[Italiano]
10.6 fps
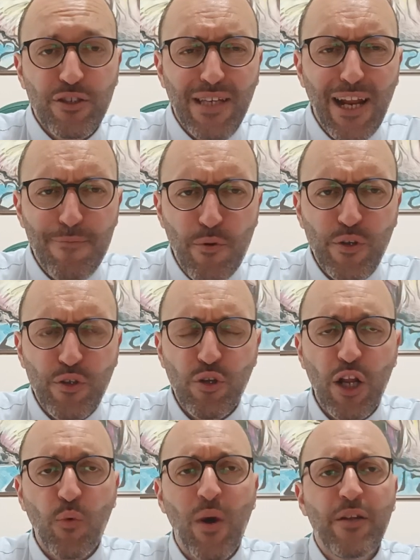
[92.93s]
ci sarà il momento
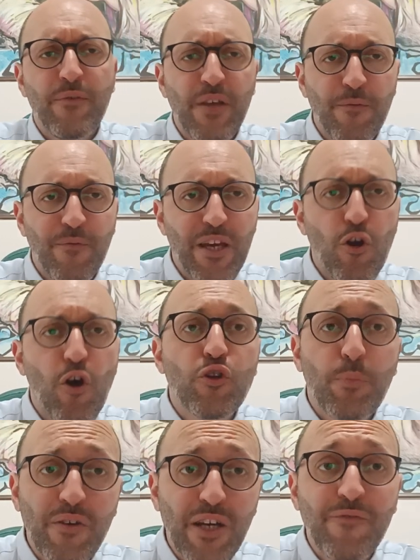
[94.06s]
nel quale vi invierò
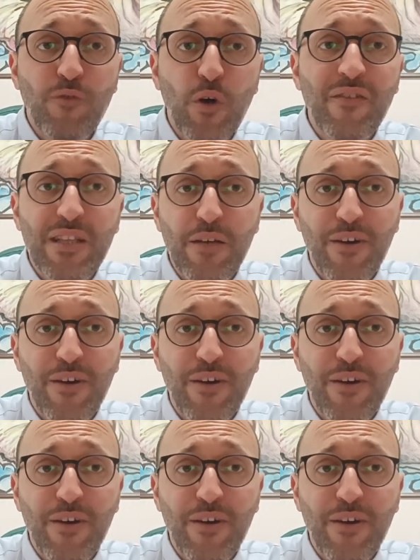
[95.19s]
dopo che voi avete